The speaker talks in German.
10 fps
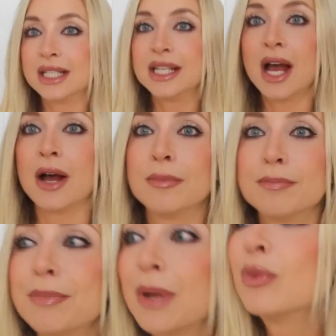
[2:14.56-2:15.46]
ja,
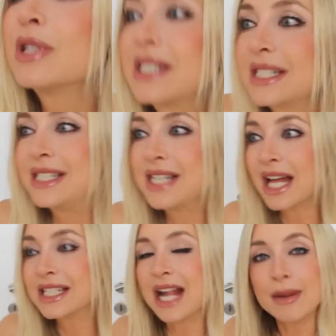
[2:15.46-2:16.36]
man muss die
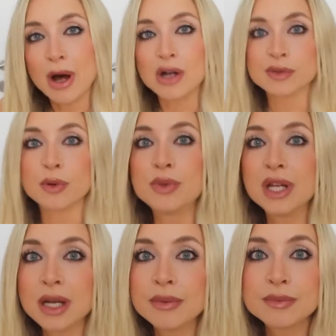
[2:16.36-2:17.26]
Sachen selber
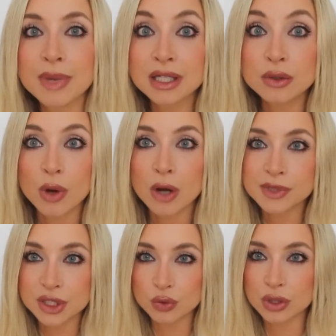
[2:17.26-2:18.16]
ausprobieren, damit man
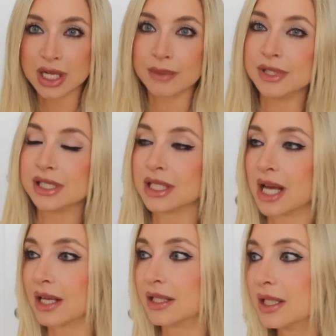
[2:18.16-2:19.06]
überhaupt sich ein Urteil bilden
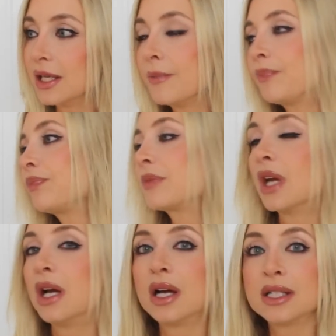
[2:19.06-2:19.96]
kann, ne?
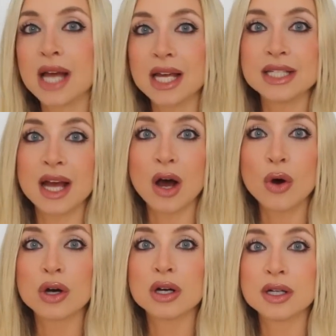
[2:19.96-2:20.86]
Äh, da ich ja
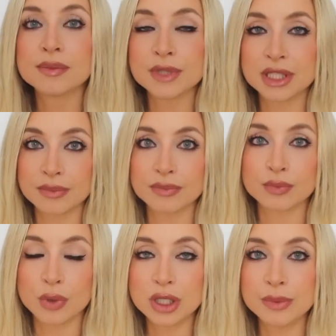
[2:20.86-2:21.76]
auch äh, mich
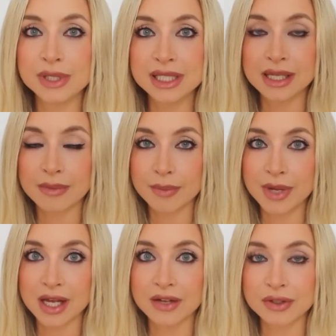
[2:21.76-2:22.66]
dem Bodybuilding immer
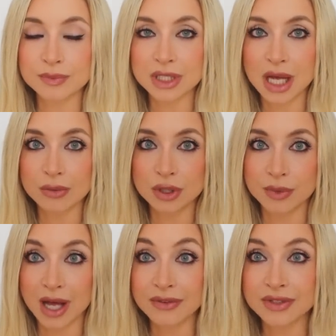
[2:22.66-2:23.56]
mehr gewidmet habe und
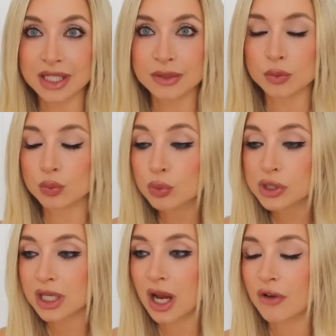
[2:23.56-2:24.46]
dem Krafttraining und
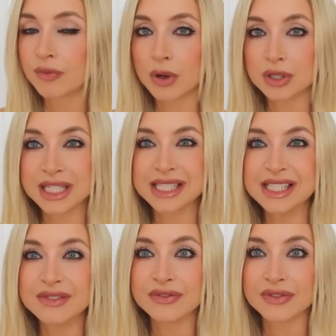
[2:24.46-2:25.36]
Muskelaufbau
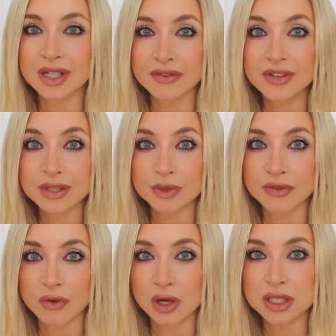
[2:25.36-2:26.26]
intensiv äh,
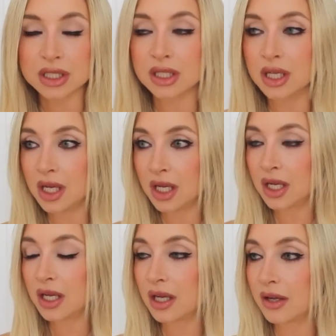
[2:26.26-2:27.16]
widmen wollte,
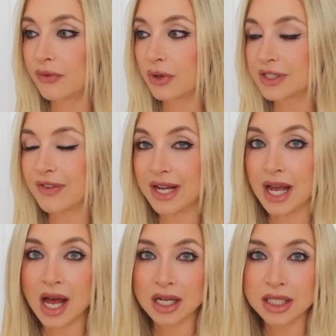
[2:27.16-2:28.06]
äh, vor zwei
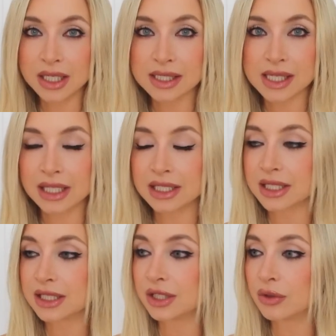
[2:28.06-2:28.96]
Jahren ging das eigentlich
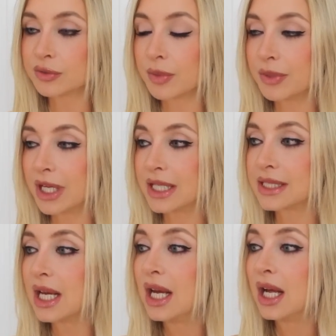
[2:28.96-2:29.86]
richtig los bei mir erst,